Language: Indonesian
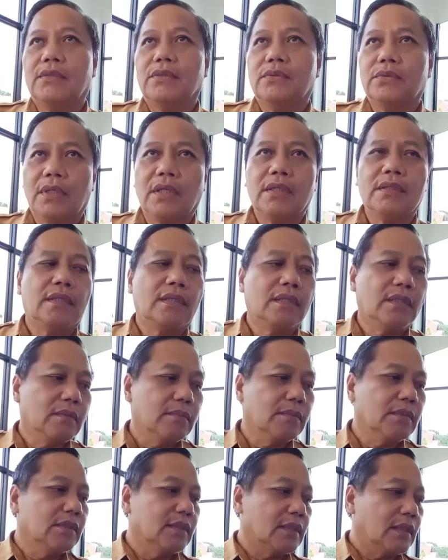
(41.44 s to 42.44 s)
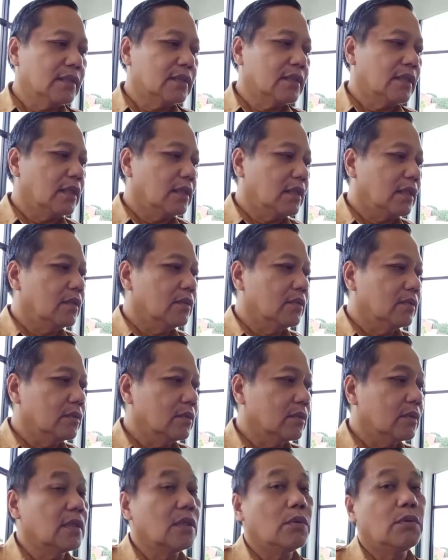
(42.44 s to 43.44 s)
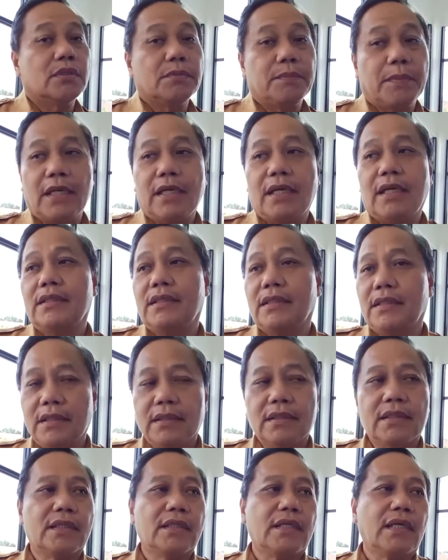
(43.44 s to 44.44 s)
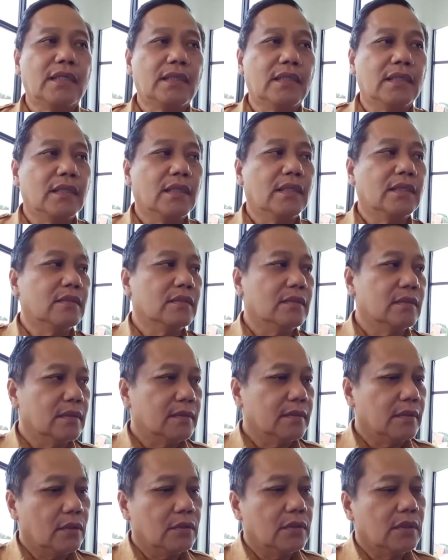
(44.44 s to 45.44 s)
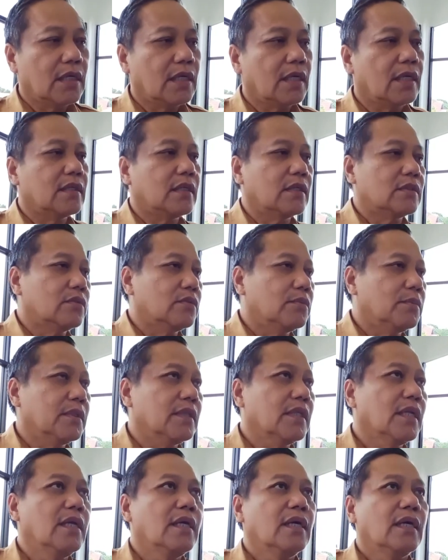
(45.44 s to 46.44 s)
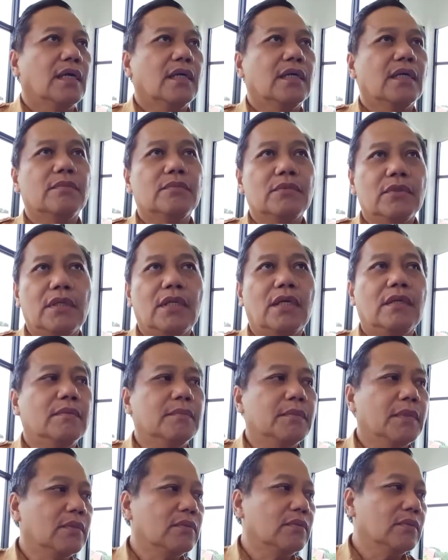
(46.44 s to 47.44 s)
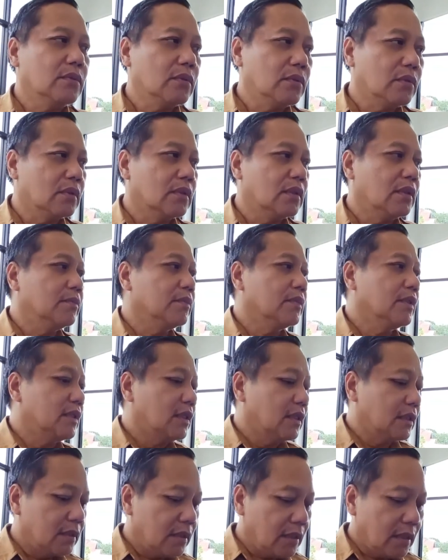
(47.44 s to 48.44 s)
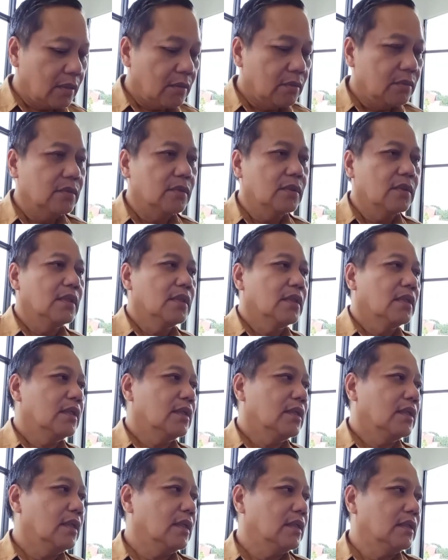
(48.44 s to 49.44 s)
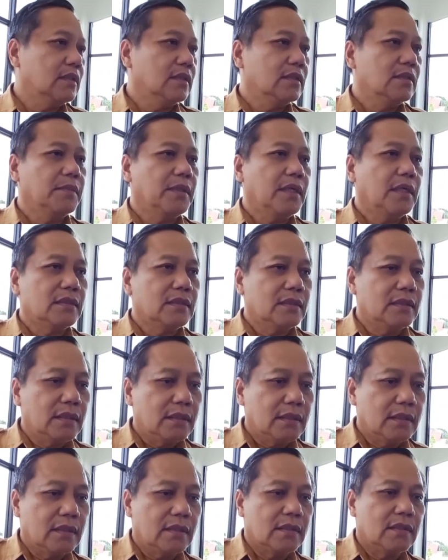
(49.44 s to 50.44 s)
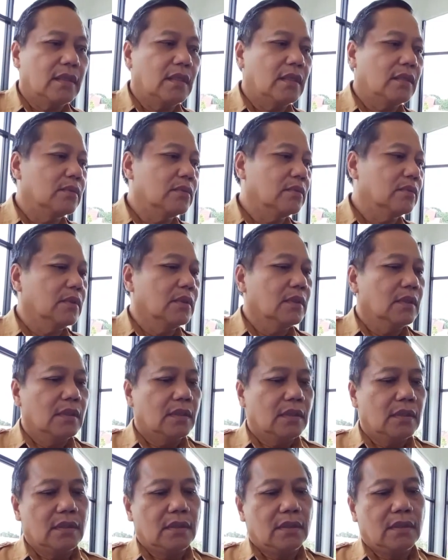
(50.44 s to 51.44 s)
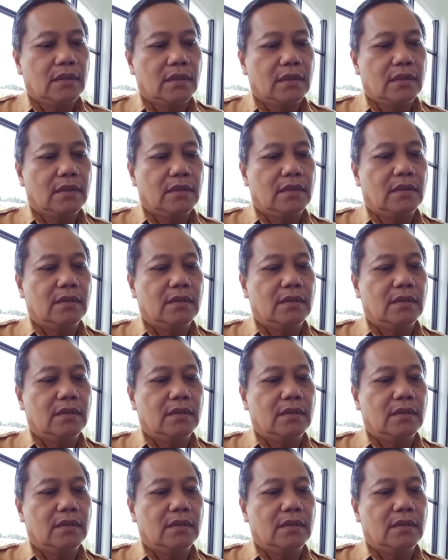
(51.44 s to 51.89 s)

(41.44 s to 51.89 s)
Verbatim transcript: Surat dari Kementerian Kesehatan untuk kewaspadaan ini terkait dengan lonjakan kasus COVID. Alhamdulillah memang untuk tim kita selalu uh, antisipasi, kita selalu uh,